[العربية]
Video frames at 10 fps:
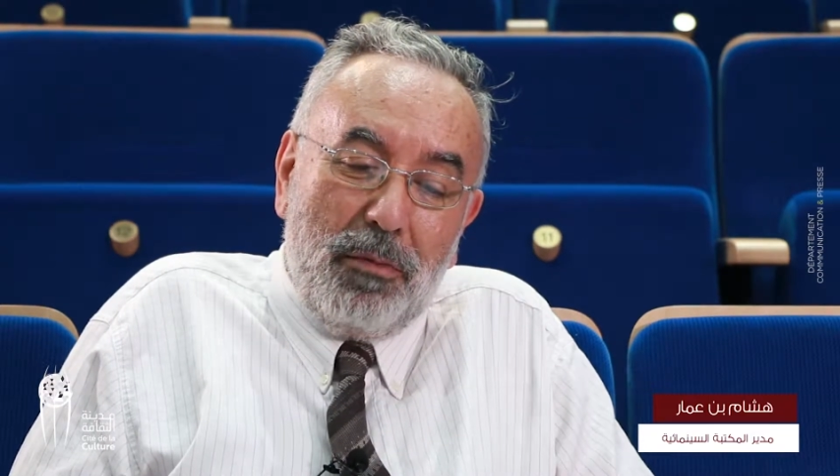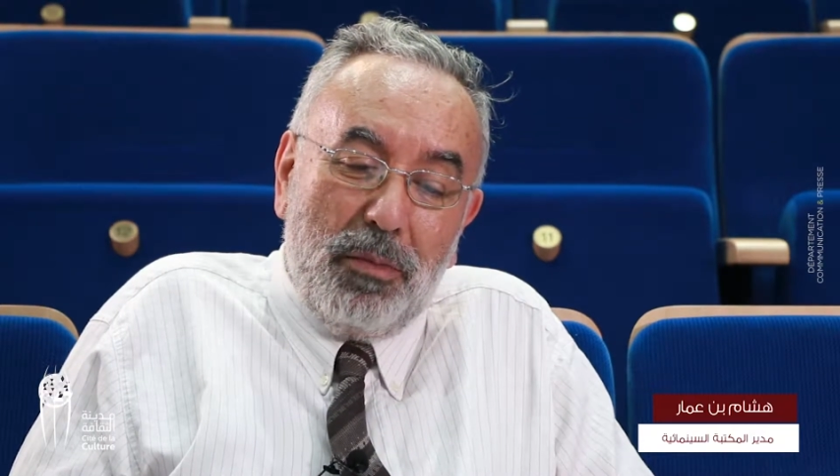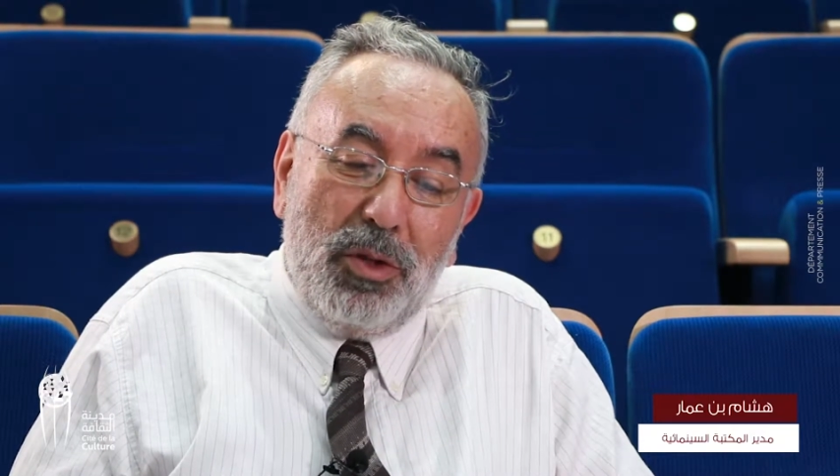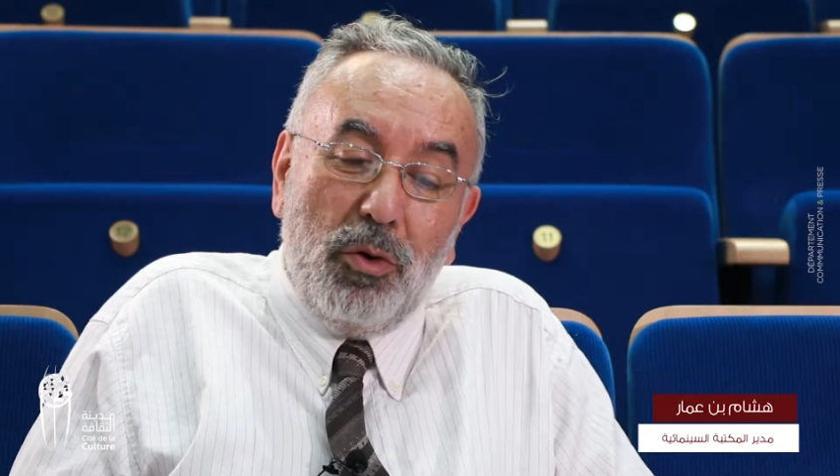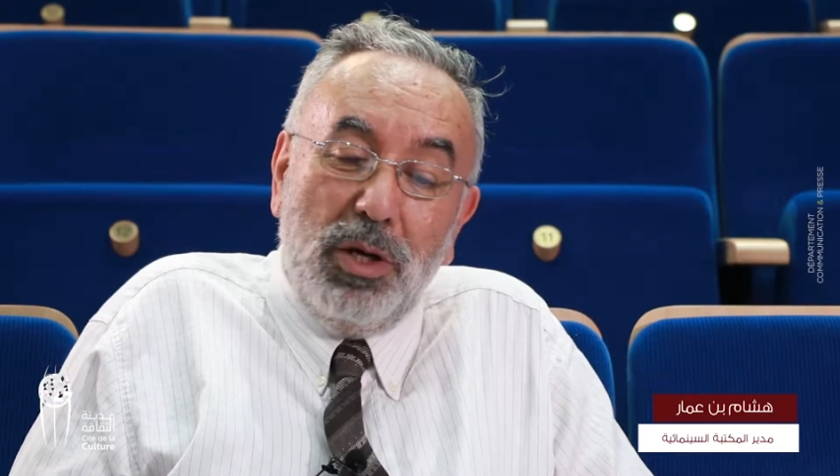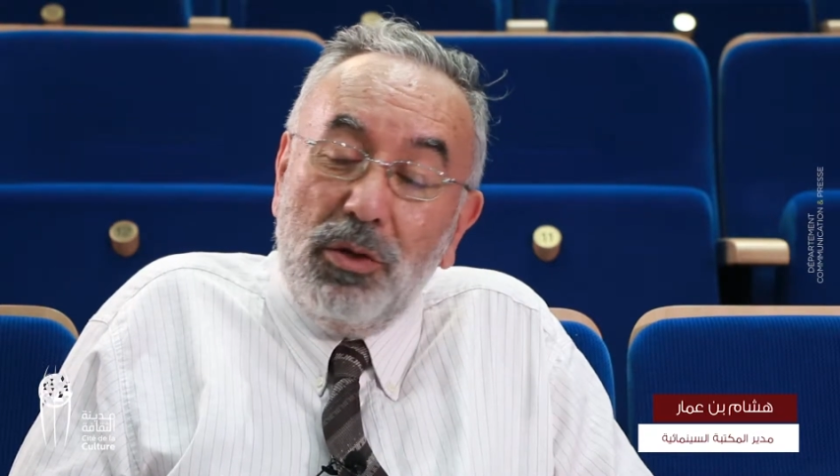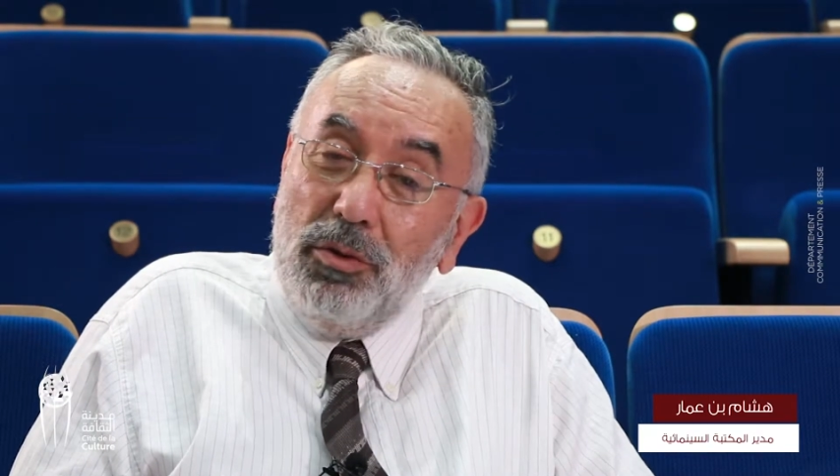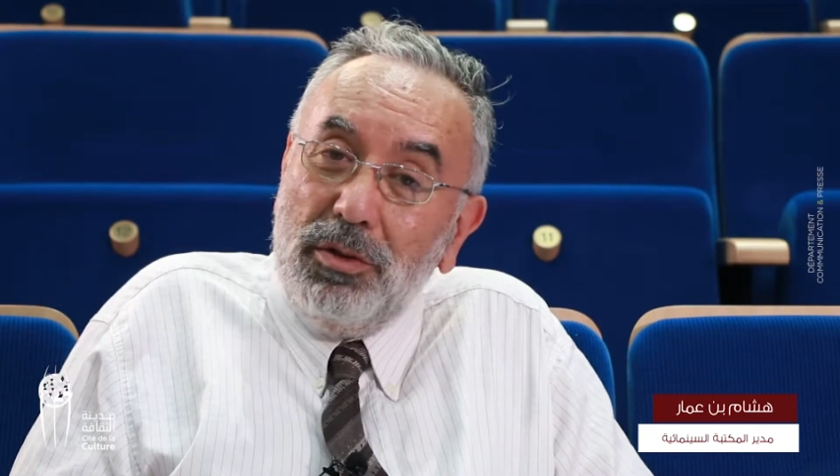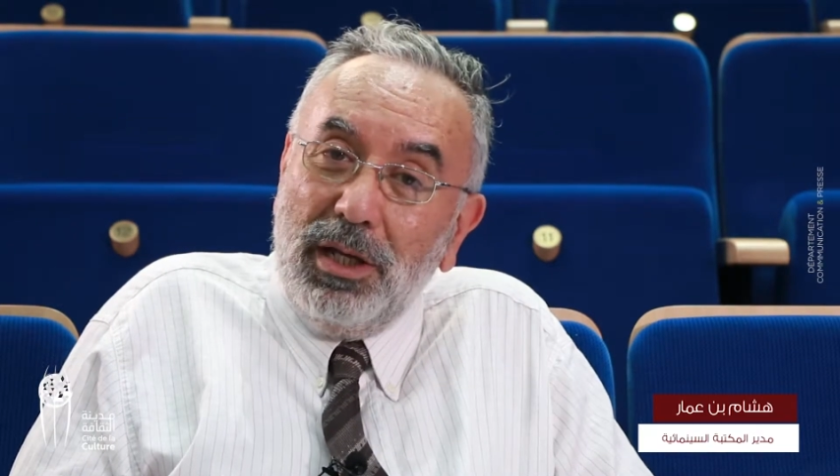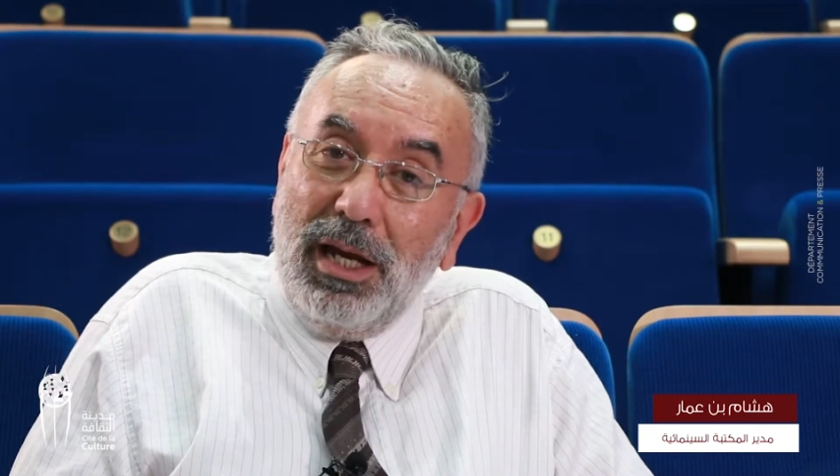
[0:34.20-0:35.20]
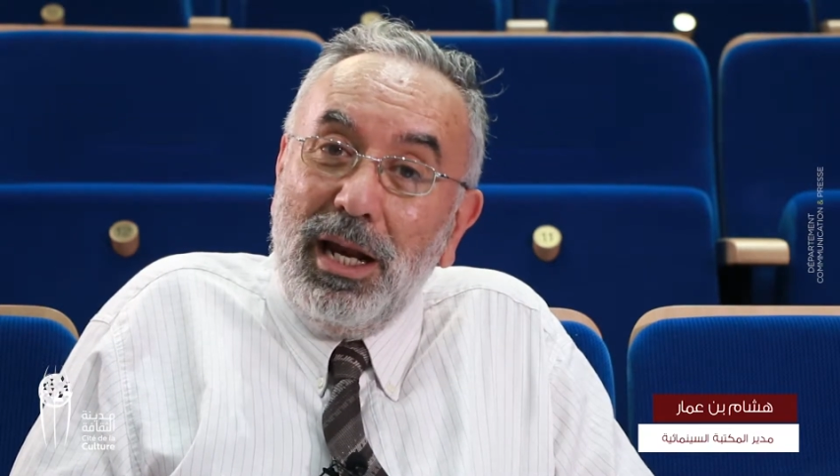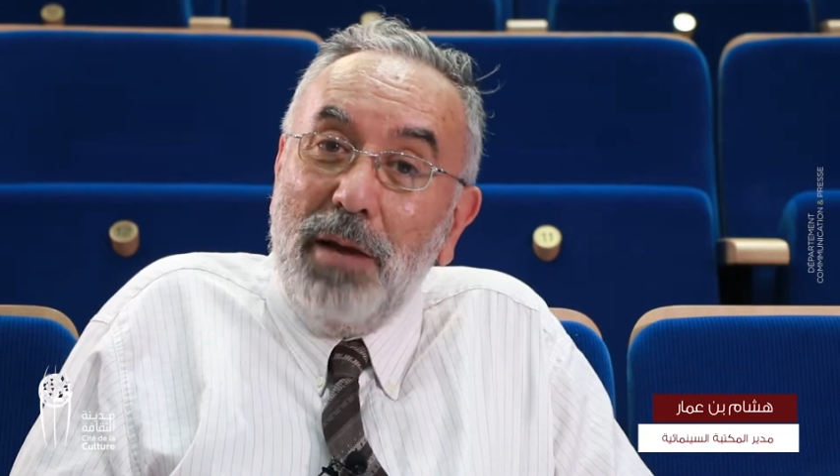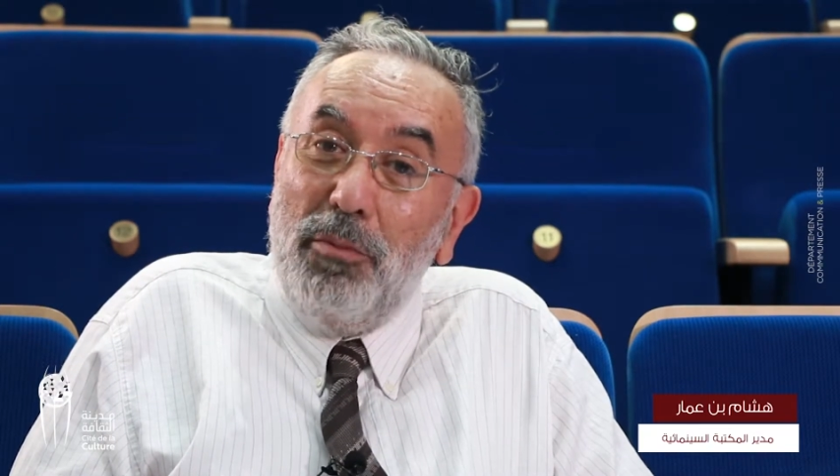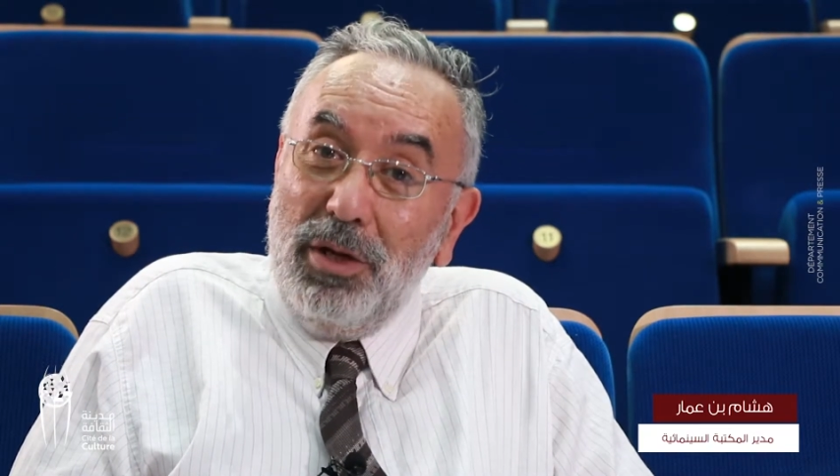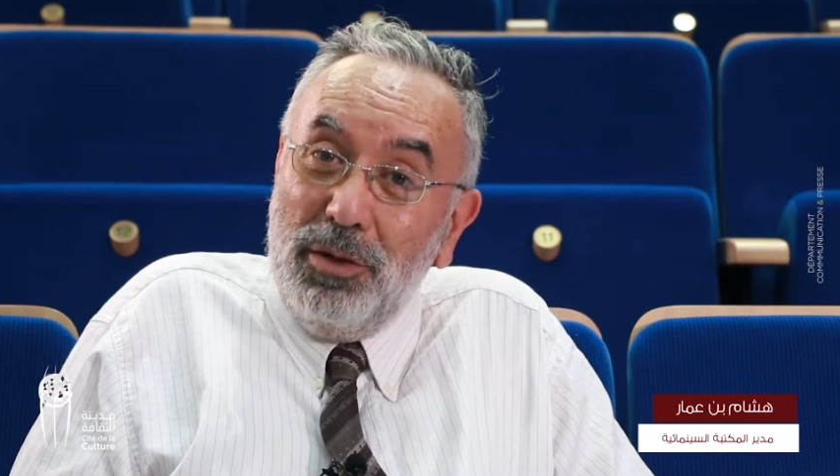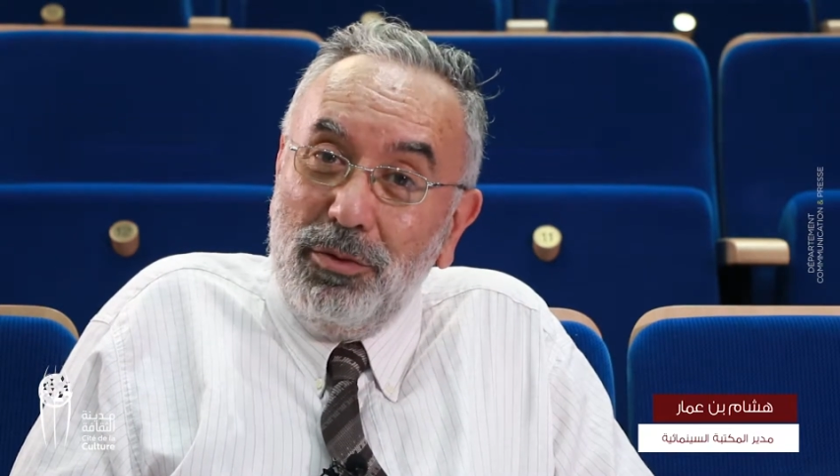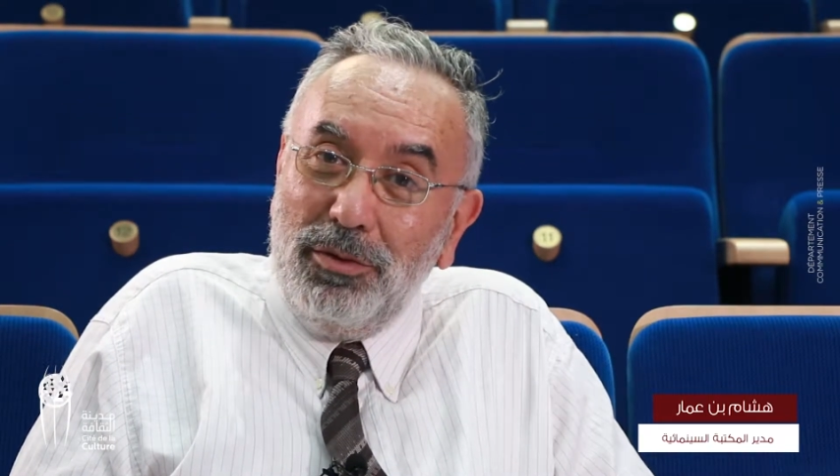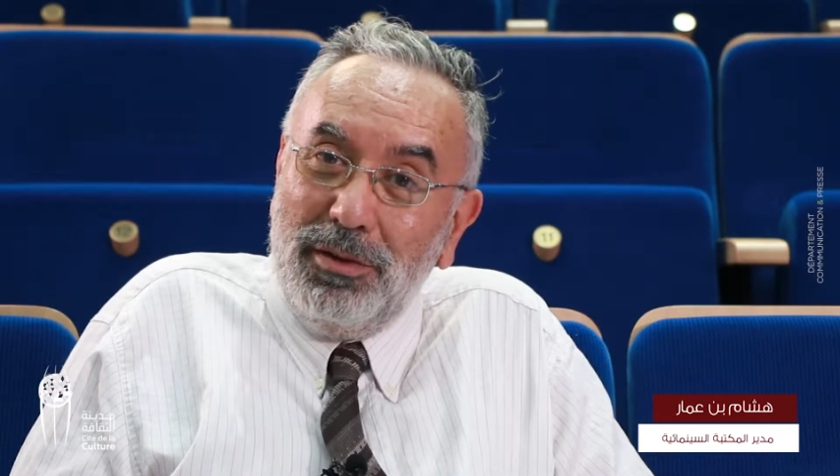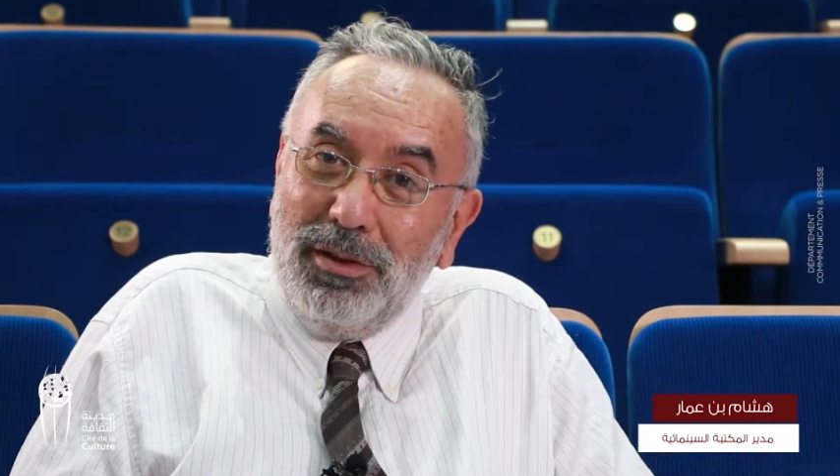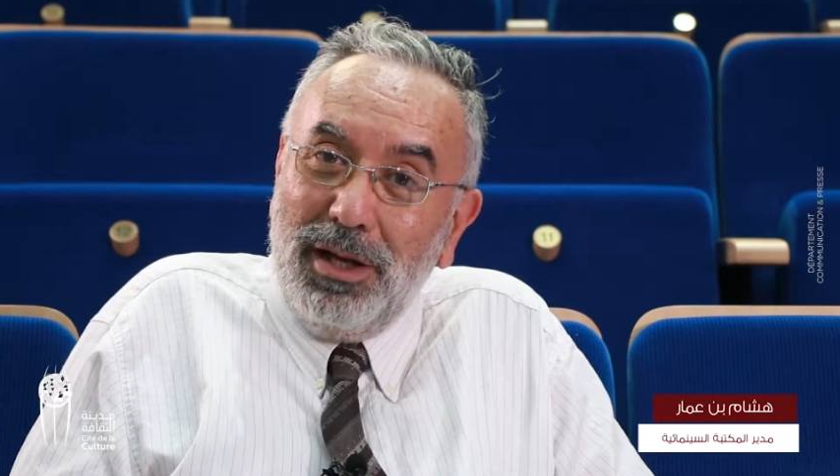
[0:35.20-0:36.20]
من هوليوود إلى
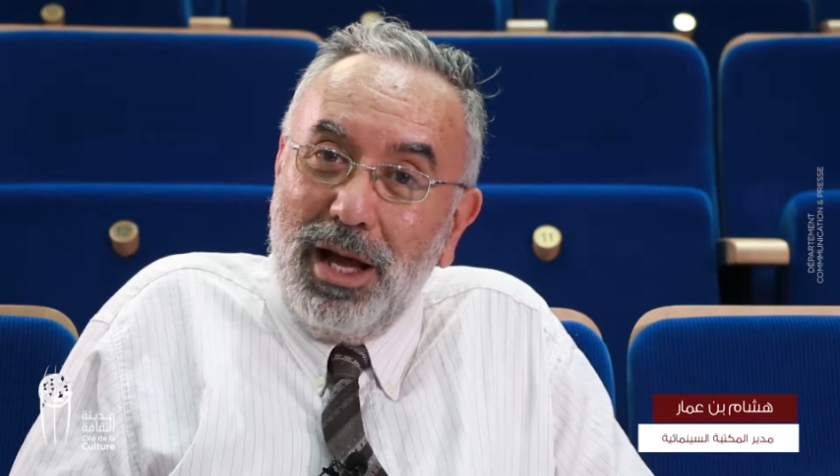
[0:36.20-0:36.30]
بوليوود